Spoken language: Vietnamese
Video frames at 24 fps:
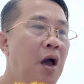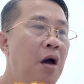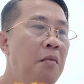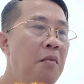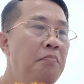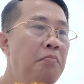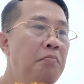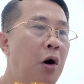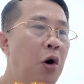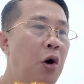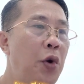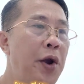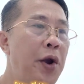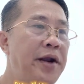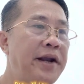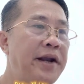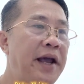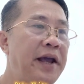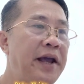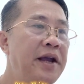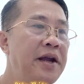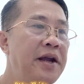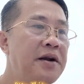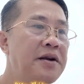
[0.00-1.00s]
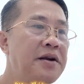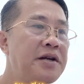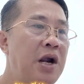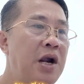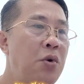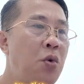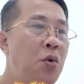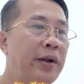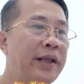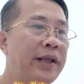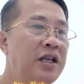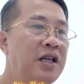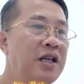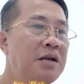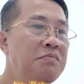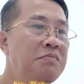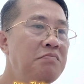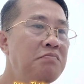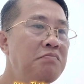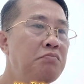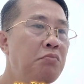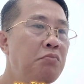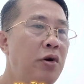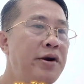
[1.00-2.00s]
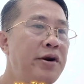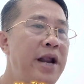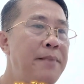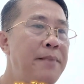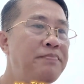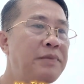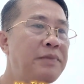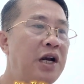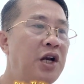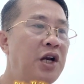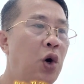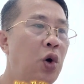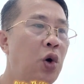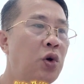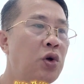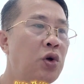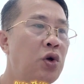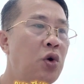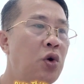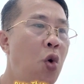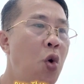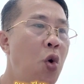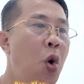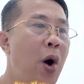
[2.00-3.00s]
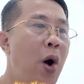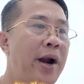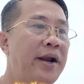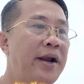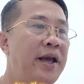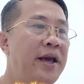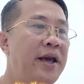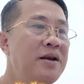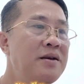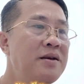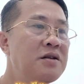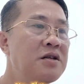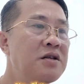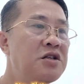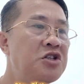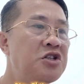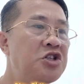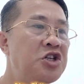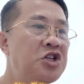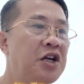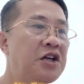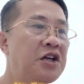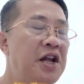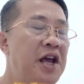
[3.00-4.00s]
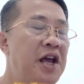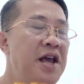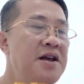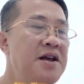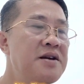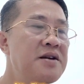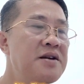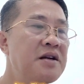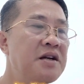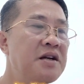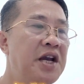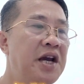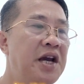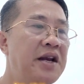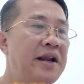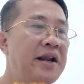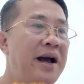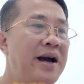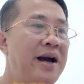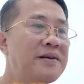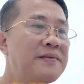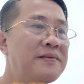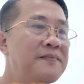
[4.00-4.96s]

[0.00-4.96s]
Một quyền này, Đông Hoàng Thái Nhất muốn đem thành hồn của hoàng đế triệt để nghiền nát.